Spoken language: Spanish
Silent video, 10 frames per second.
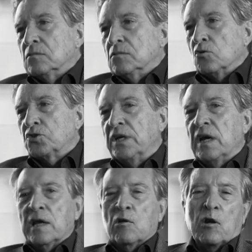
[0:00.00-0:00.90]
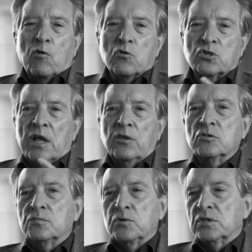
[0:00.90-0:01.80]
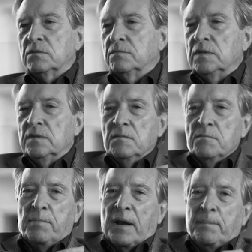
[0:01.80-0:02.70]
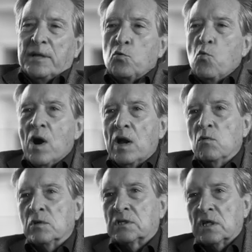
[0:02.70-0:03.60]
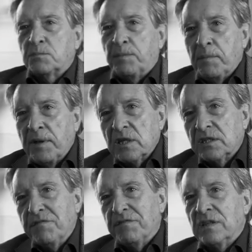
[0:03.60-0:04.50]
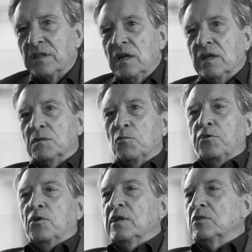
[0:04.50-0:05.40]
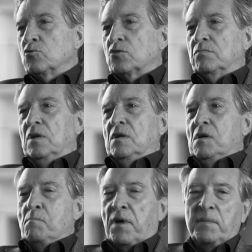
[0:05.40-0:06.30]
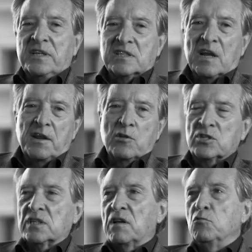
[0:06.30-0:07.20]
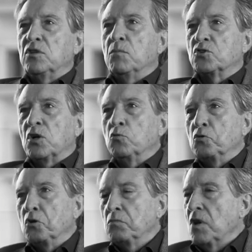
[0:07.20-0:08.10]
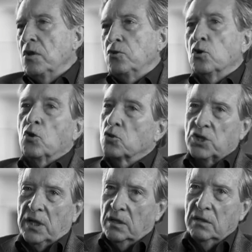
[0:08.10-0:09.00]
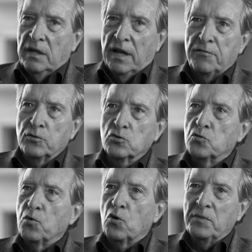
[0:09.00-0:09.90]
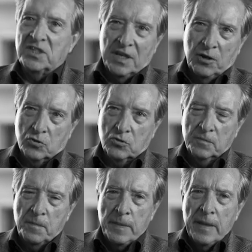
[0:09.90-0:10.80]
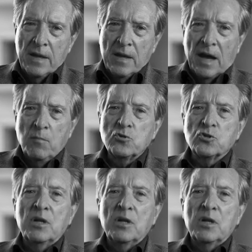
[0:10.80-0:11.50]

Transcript: consigue que a lo largo de los años pues, perpetúa nuestras primeras infantiles emociones, nos permite ser niños hasta el último segundo. Yo no lo sé. En el fondo es un poco misterioso. Hay muchos